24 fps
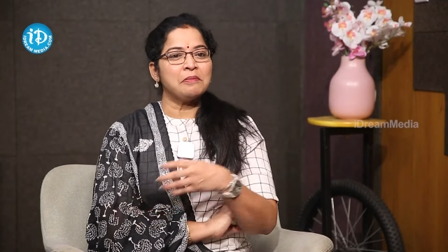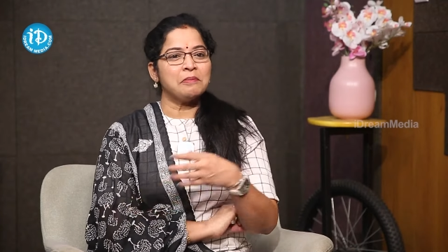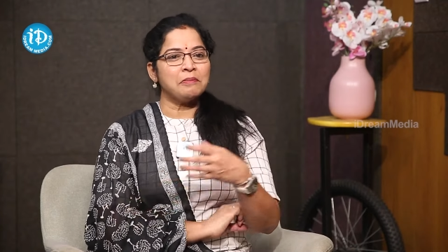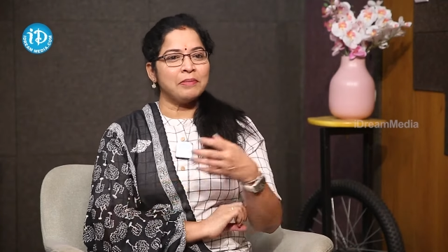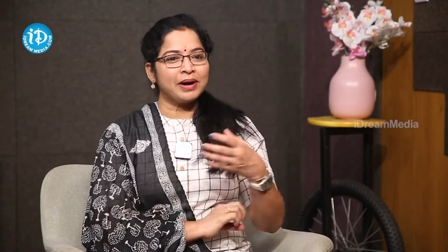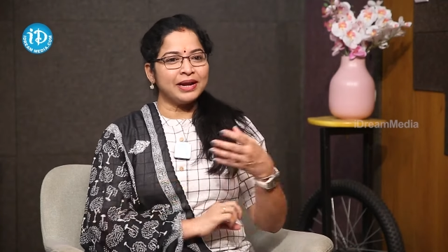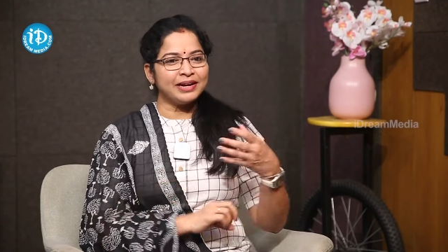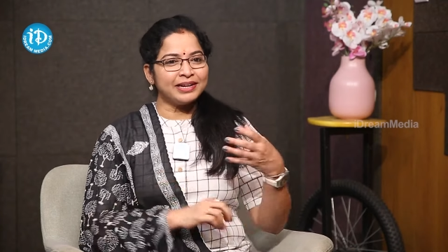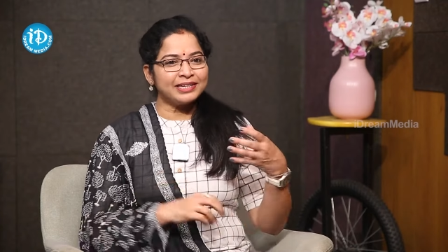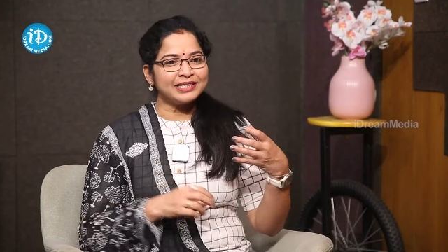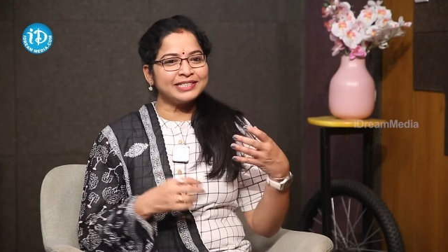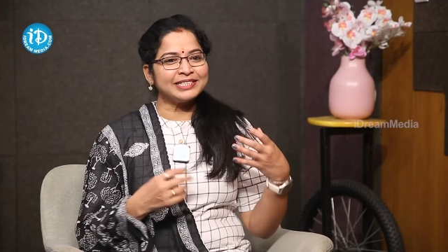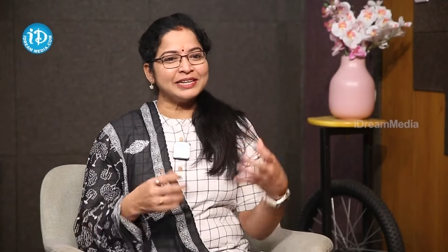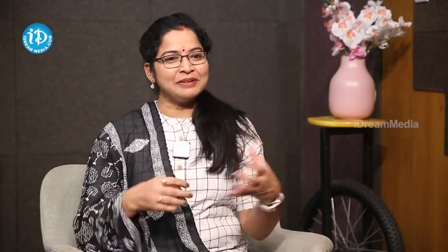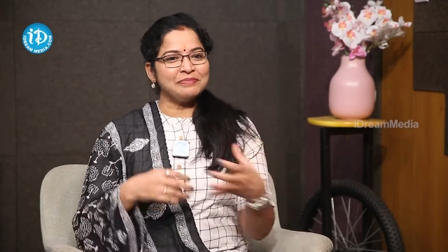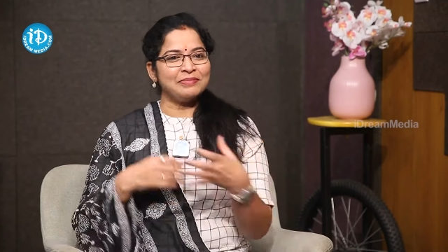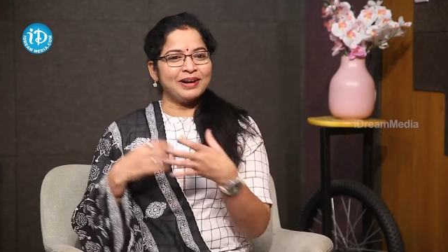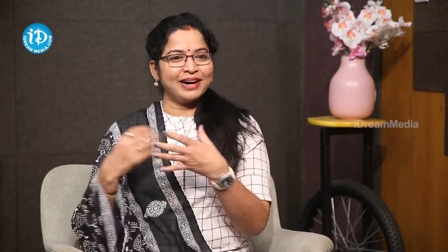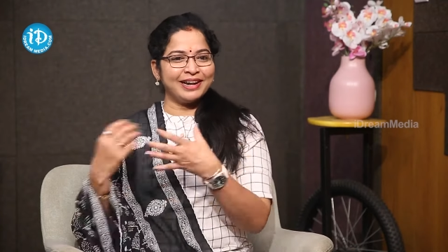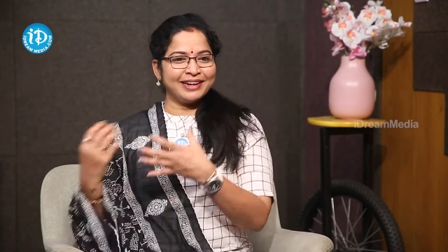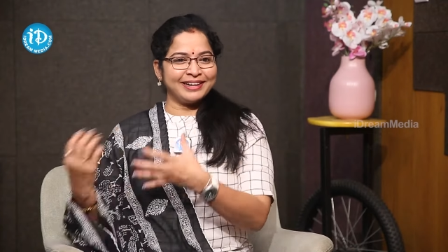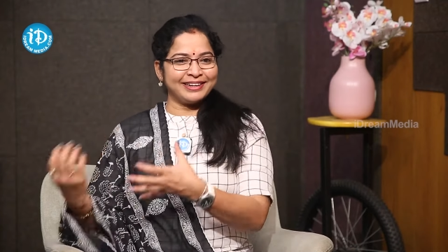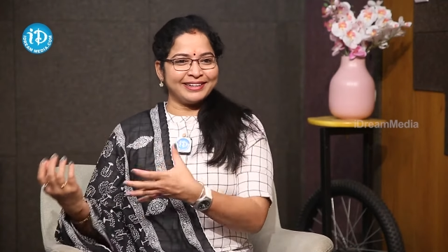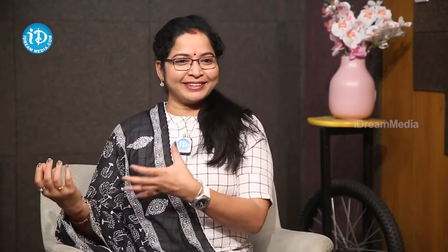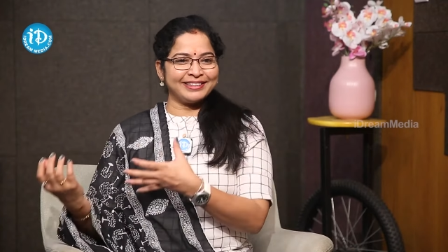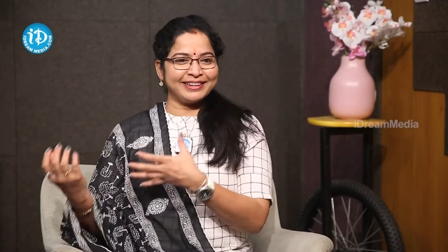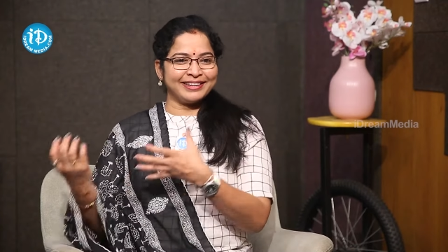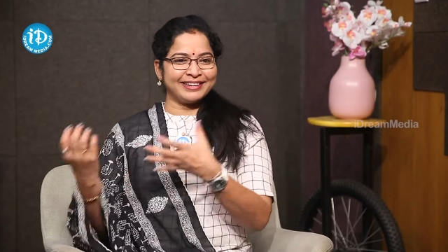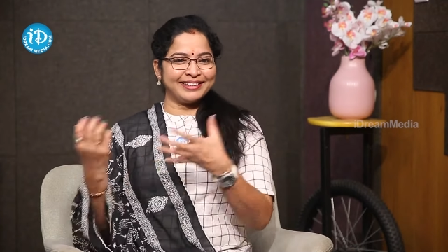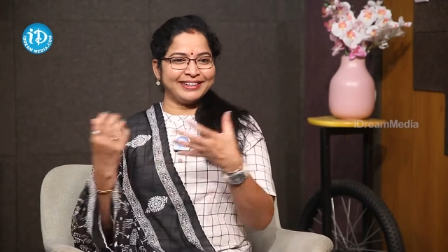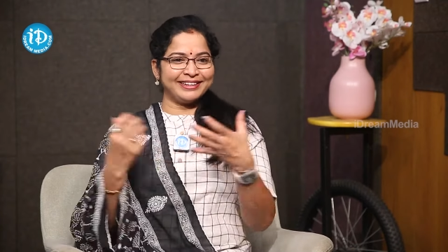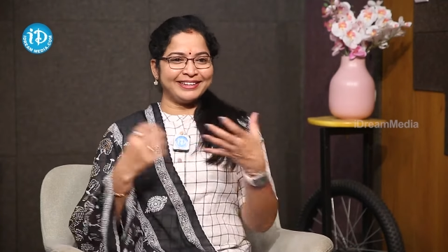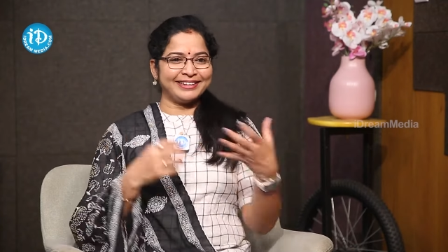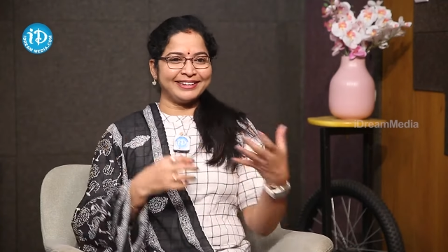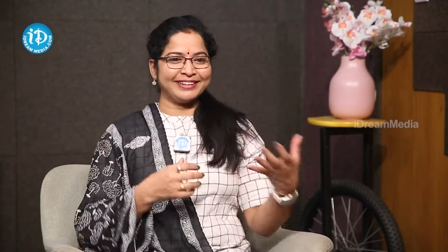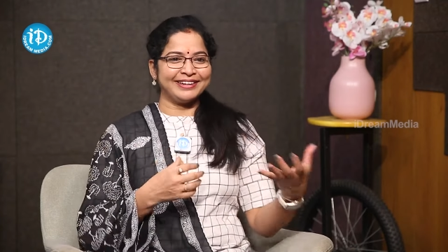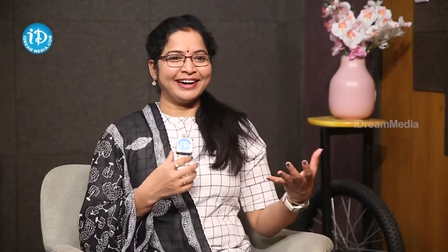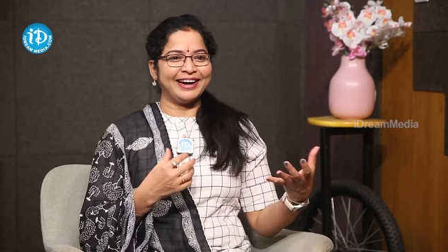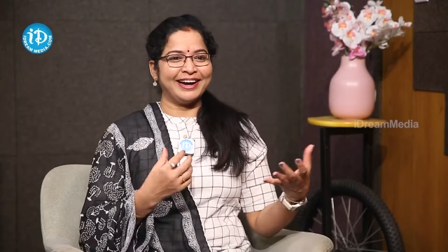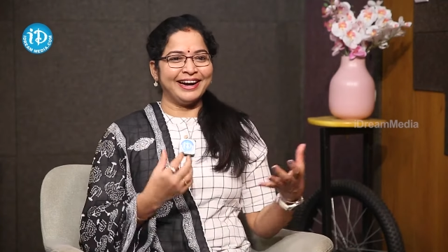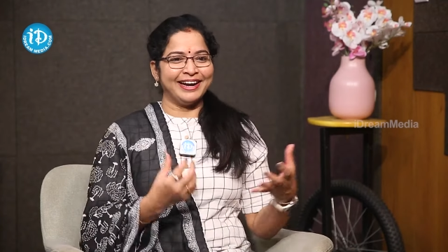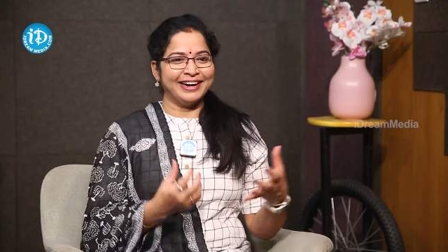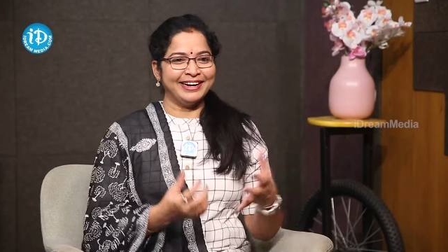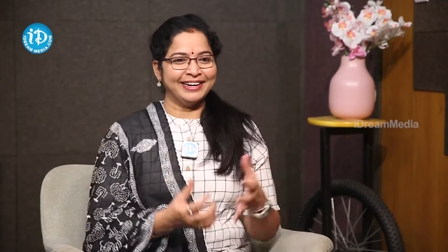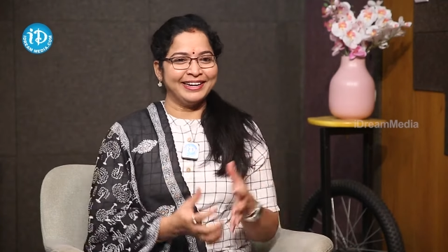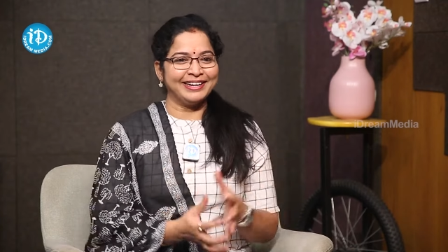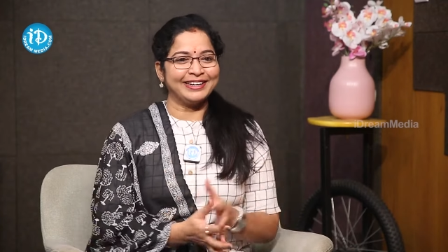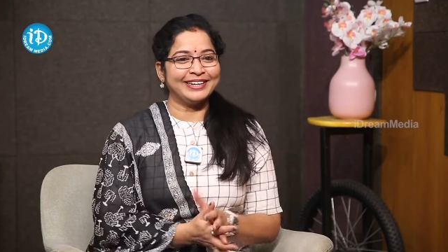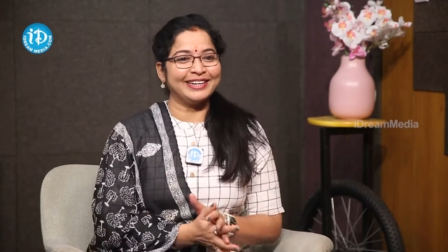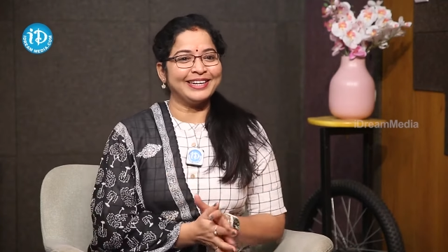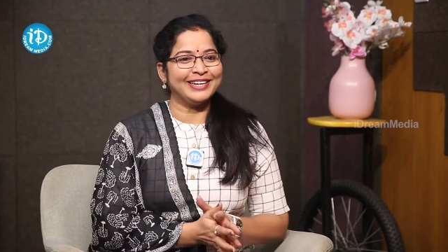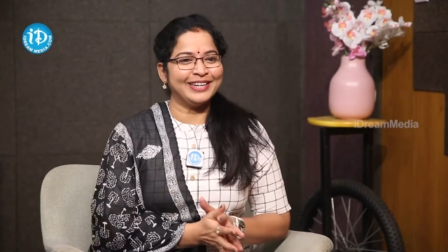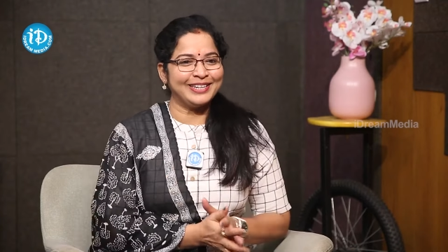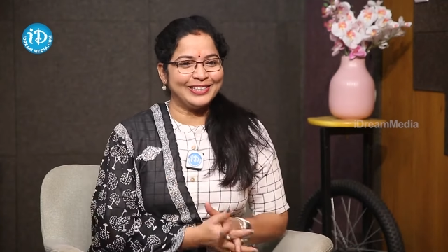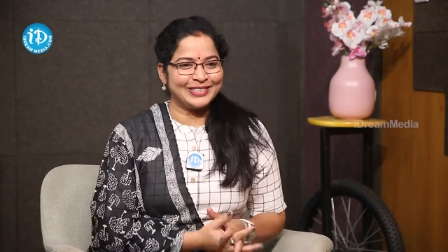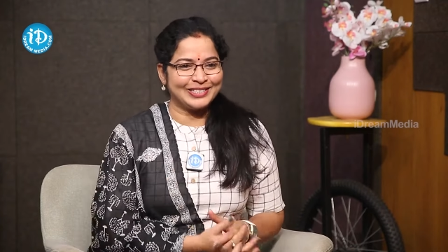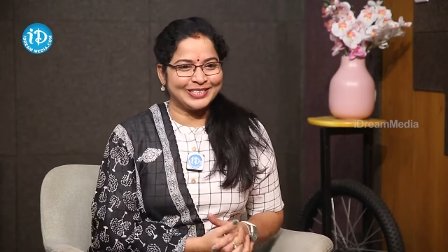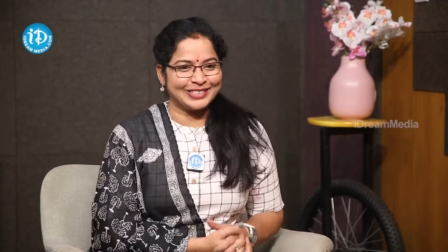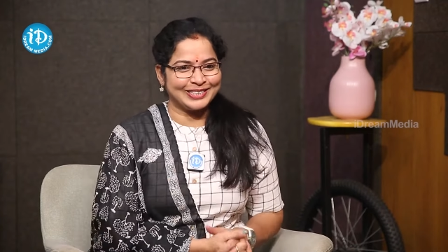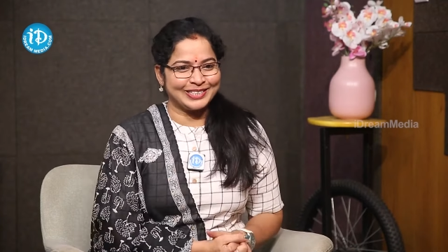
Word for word: మన సినిమాలకి తగ్గట్టుగా ఆయన రీల్స్